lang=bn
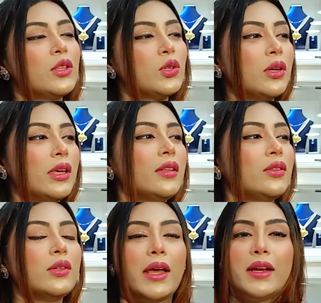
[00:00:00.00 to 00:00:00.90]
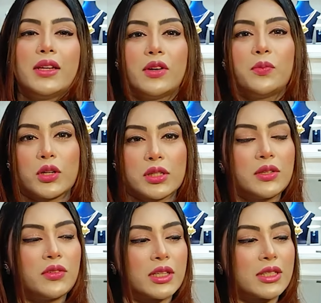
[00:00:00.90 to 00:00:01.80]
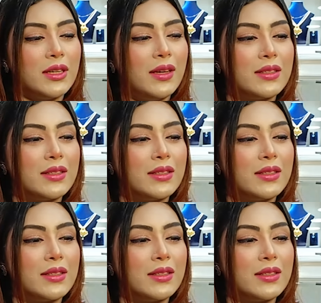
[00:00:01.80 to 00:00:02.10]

কিছুরই কিন্তু নেগেটিভ অ্যান্ড পজিটিভ আছে